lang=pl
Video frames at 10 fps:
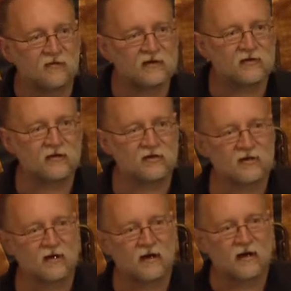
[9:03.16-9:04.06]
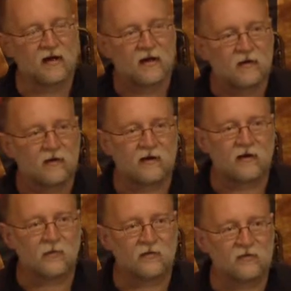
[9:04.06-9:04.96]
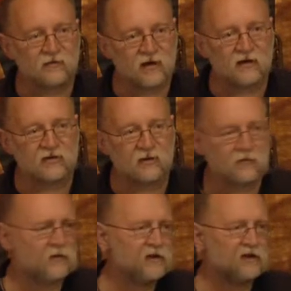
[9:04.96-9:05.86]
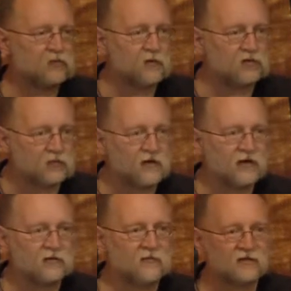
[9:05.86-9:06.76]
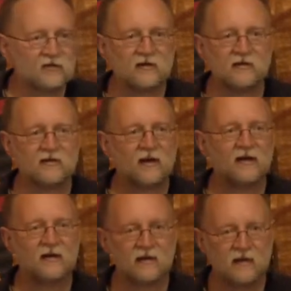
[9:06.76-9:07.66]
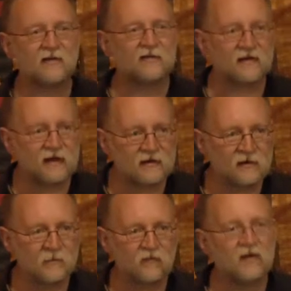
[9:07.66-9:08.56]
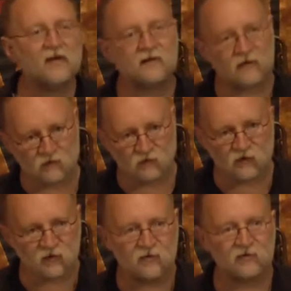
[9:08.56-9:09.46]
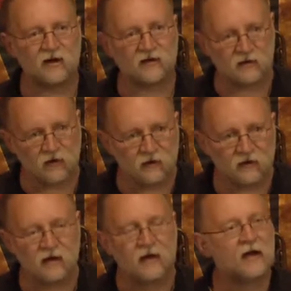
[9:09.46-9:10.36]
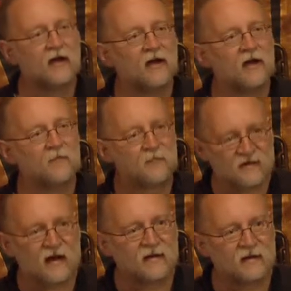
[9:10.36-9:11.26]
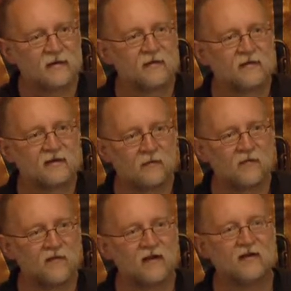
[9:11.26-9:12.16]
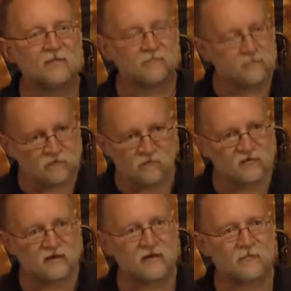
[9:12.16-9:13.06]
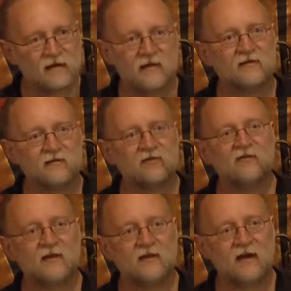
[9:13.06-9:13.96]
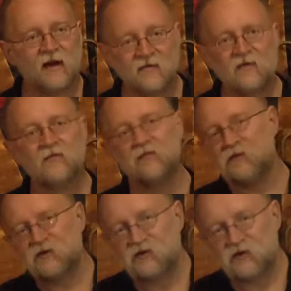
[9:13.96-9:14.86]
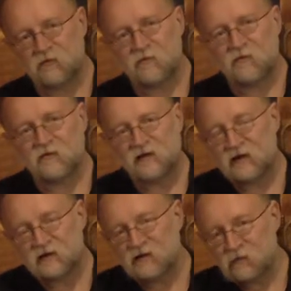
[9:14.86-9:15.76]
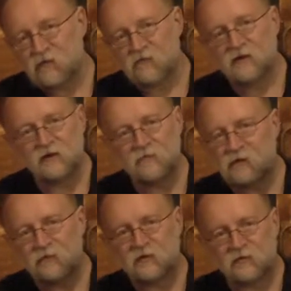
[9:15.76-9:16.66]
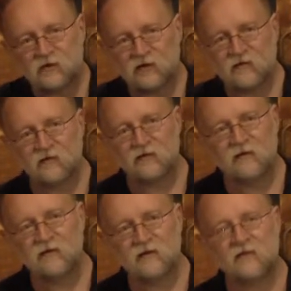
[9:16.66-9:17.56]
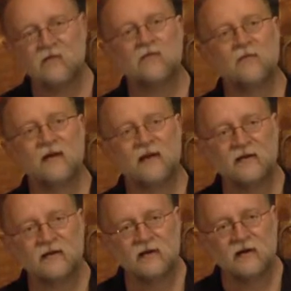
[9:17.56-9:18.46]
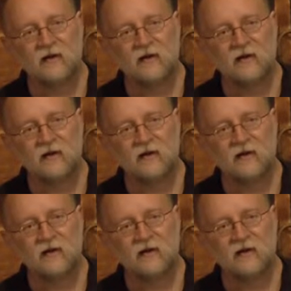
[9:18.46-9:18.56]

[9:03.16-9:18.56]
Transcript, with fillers: własnoręcznie do rękopisu księcia. Było ileś, iluś poetów, wszyscy dostali jedno zadanie i zarówno książę, jak i oni pisali na zamówienie. Wszystkie ballady są świetne. a Villon był mistrzem improwizacji zapewne i napisał też nie, nie, niezwykłą balladę